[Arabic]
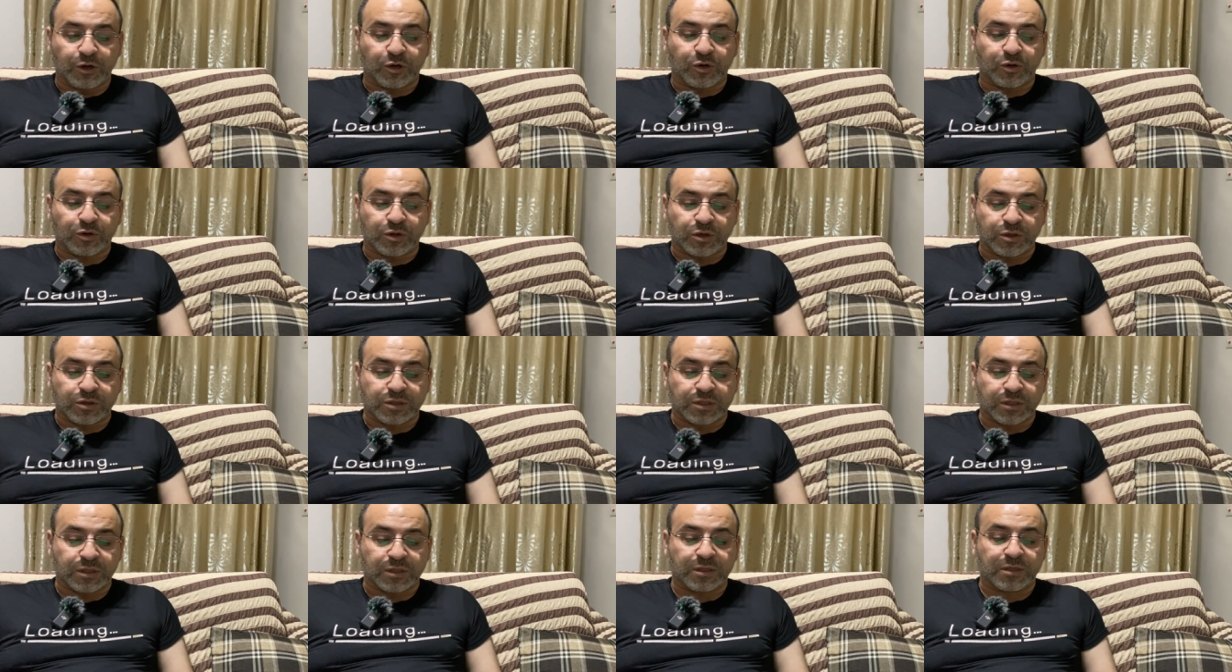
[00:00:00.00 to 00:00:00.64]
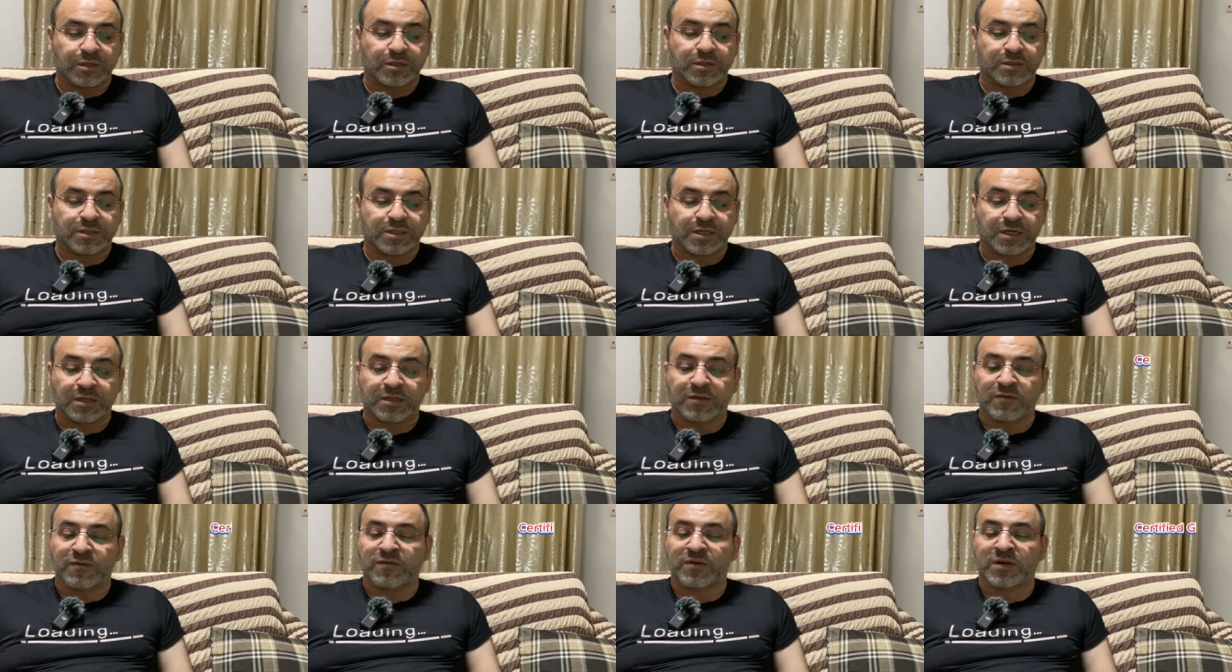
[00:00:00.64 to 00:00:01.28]
ورخصة
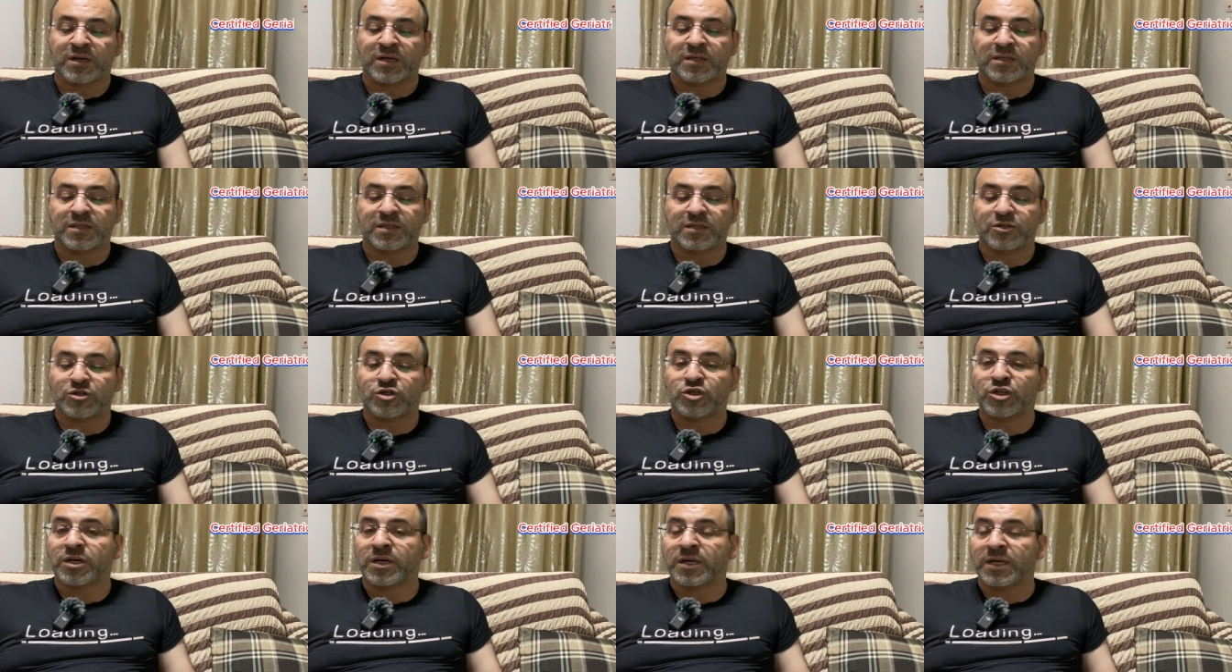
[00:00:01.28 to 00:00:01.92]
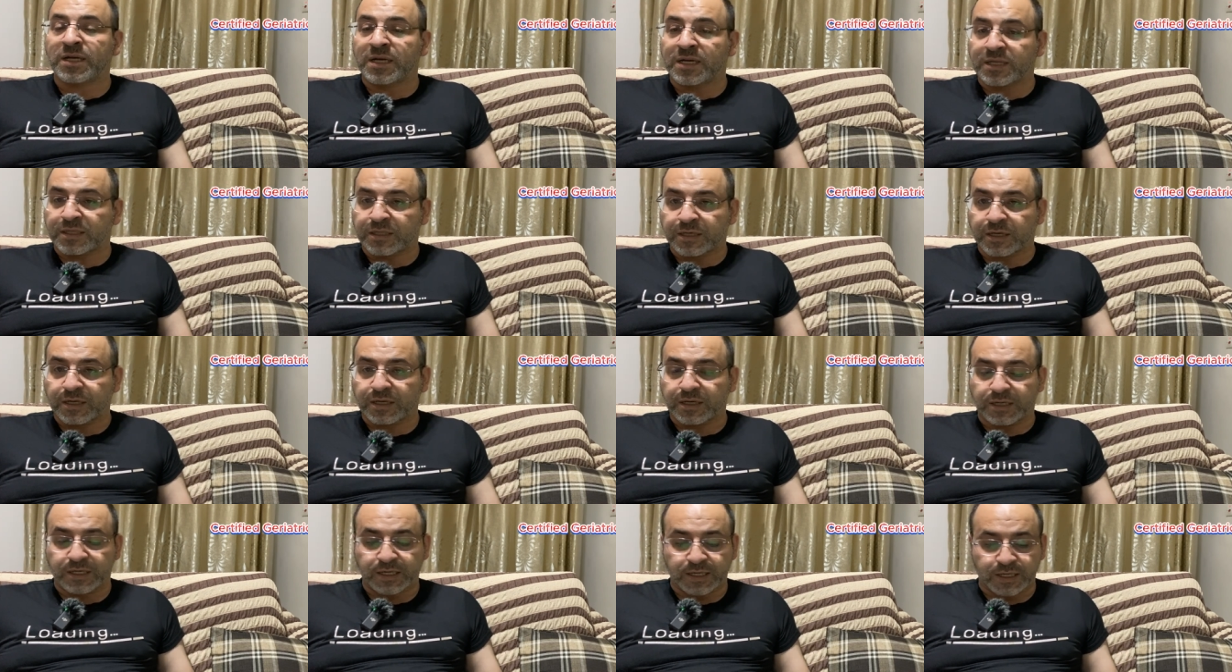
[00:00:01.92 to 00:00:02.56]
سيرتيفايد
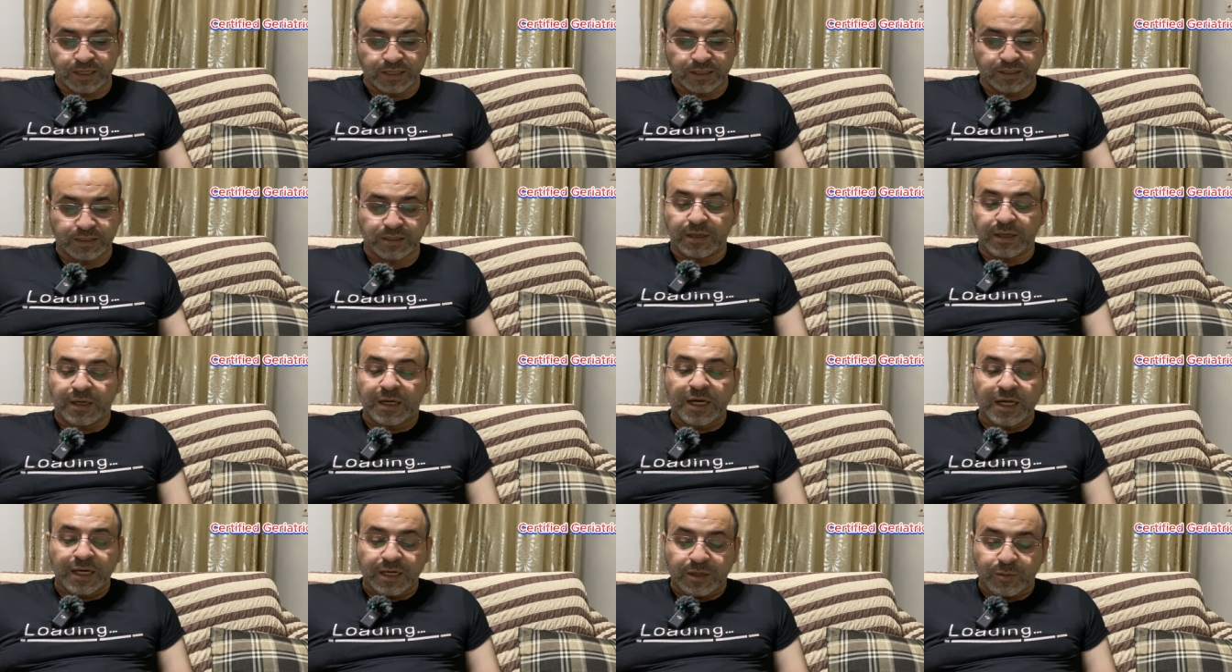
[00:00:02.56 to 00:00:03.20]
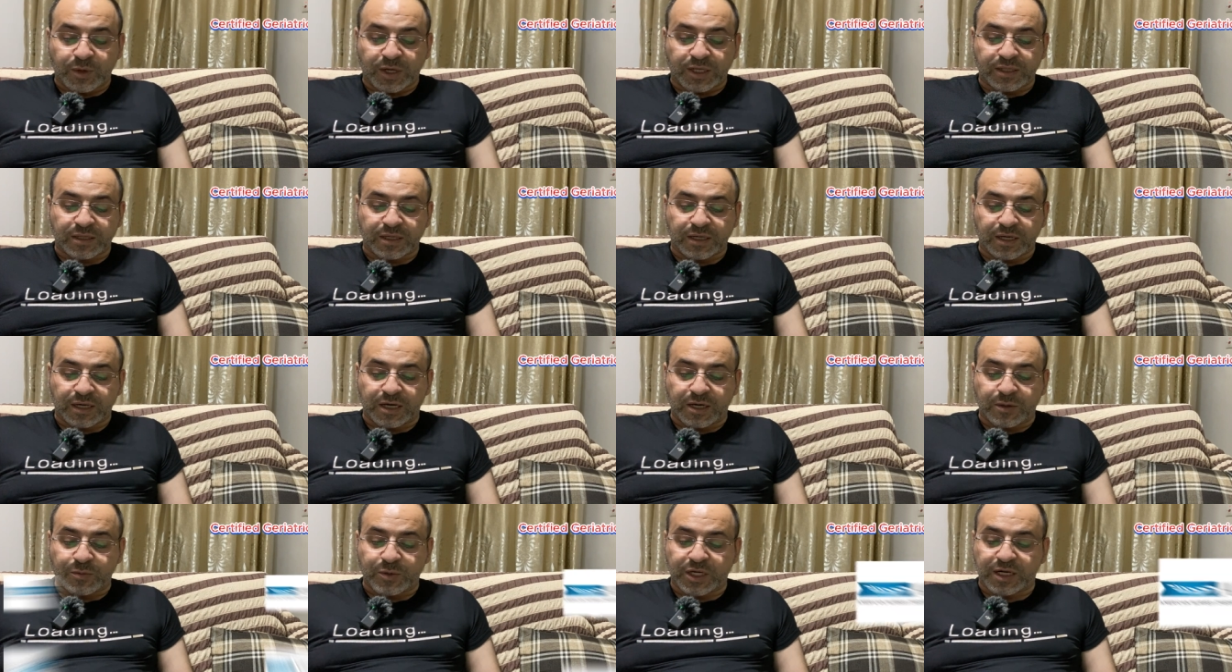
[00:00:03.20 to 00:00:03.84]
جيرياتريك نيرس اللي بعطيها
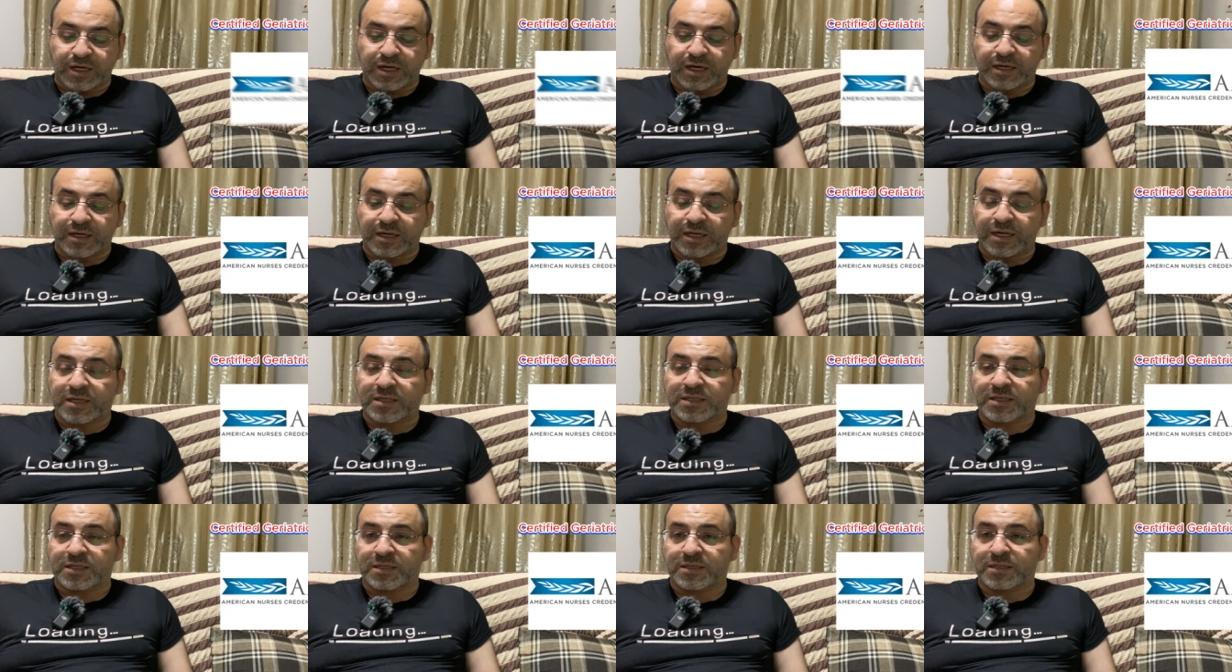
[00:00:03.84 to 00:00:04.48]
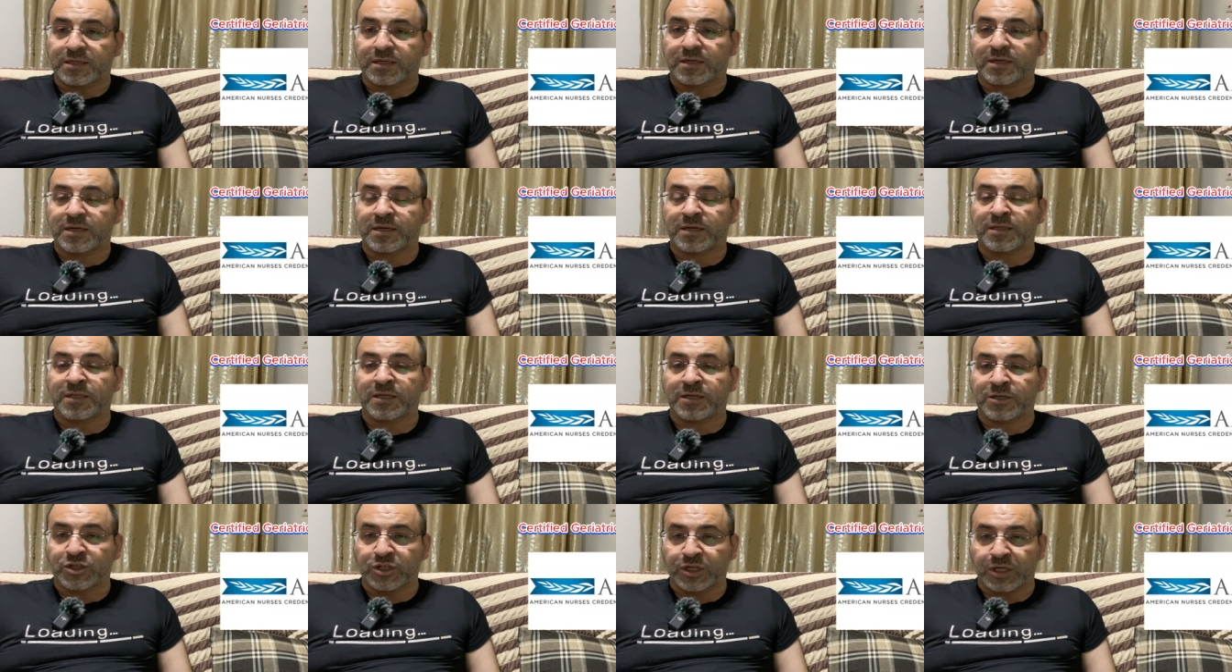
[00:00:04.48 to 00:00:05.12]
الامريكان نيرسز
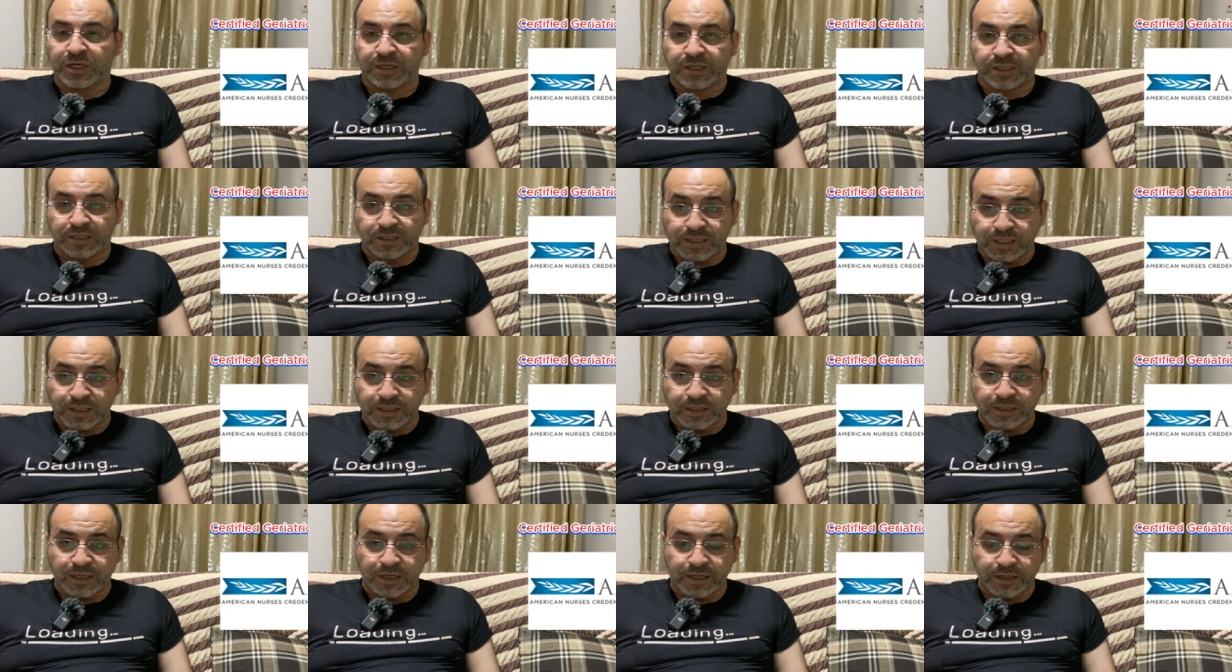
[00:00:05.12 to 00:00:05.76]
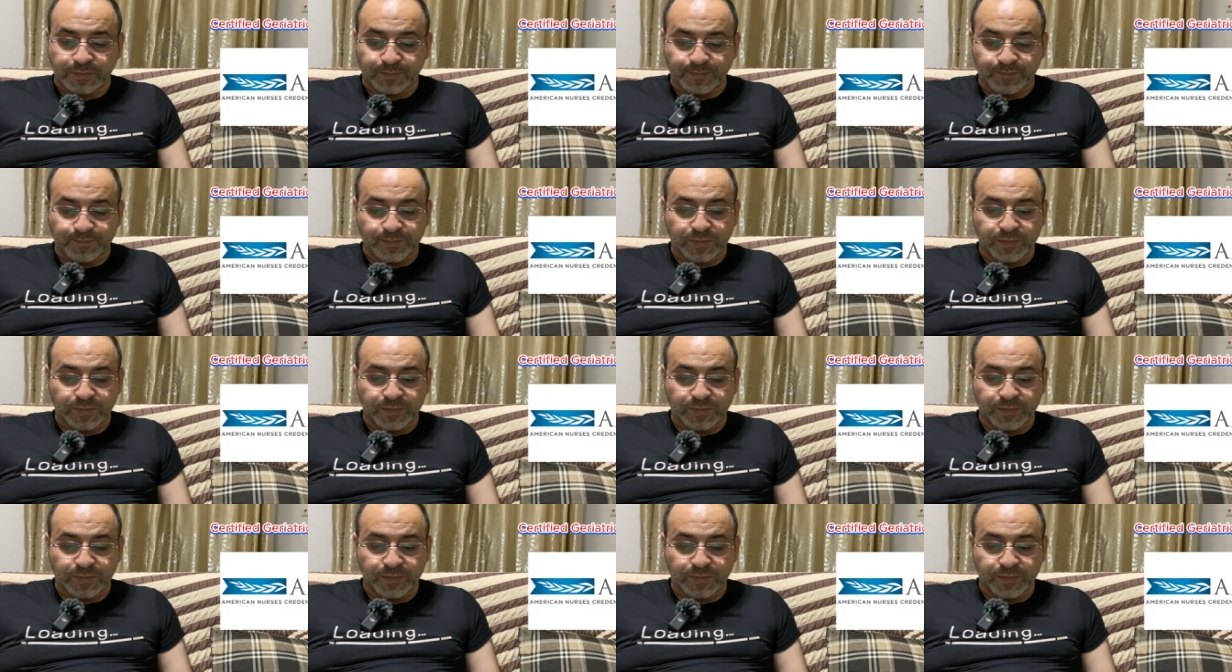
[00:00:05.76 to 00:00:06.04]
كريدنشالينج سنتر